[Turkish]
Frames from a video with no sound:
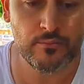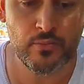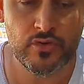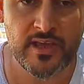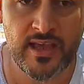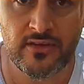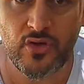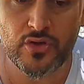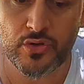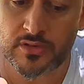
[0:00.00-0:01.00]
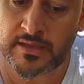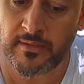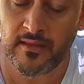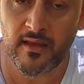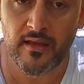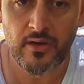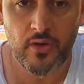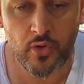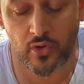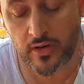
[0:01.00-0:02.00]
bunu da yanında koyduğunuz zaman
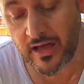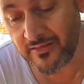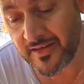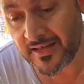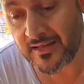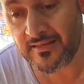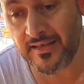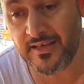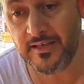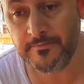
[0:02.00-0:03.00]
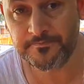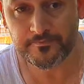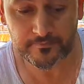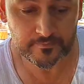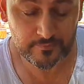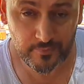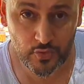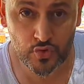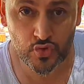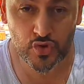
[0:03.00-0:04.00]
o kahvenin yanındaki
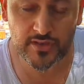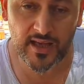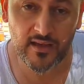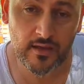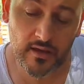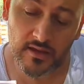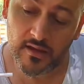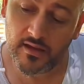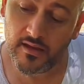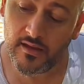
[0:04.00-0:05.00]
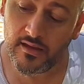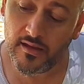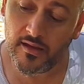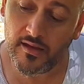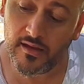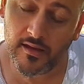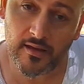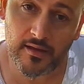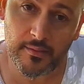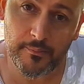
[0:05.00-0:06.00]
suyu da e,
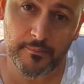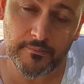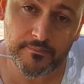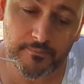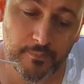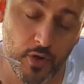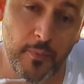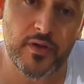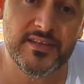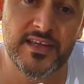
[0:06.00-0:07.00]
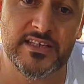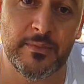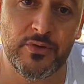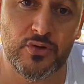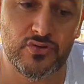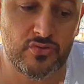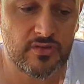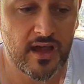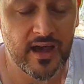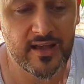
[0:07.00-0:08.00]
propolisli içebiliyorsunuz.
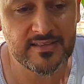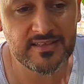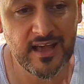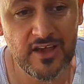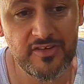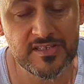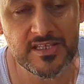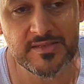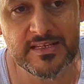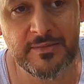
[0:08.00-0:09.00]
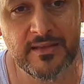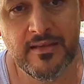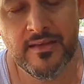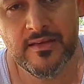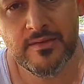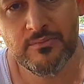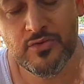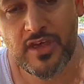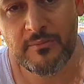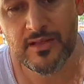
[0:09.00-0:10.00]
arkasında kahve içtiğiniz zaman
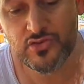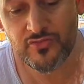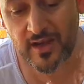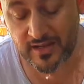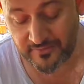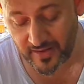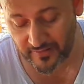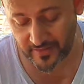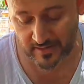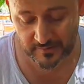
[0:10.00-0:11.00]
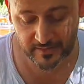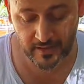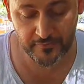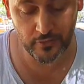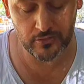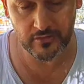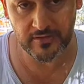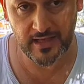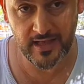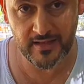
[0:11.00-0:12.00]
mükemmel çok farklı bir keyfi oluyor.
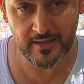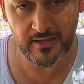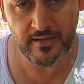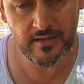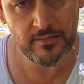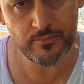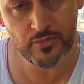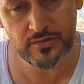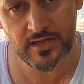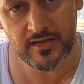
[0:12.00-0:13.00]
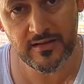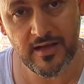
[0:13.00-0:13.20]
Yani bunlar